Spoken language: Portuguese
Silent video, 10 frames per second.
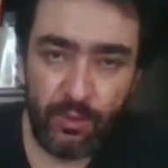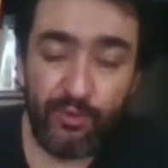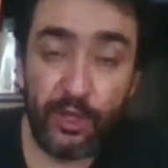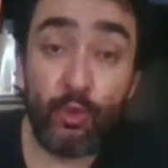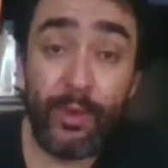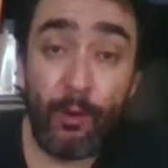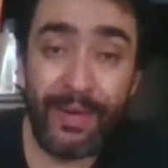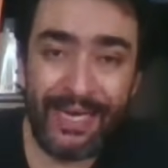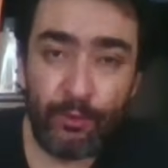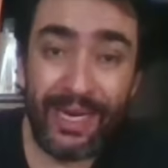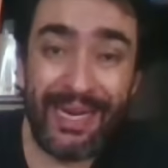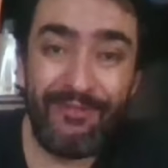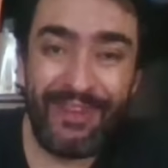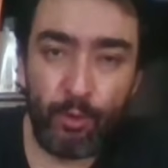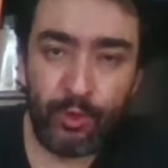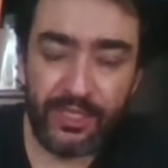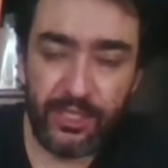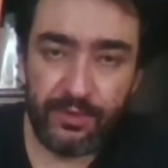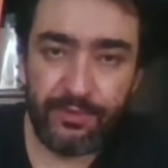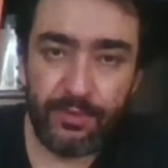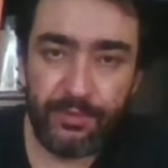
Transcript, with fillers: o voto não é obrigatório, ele é facultativo.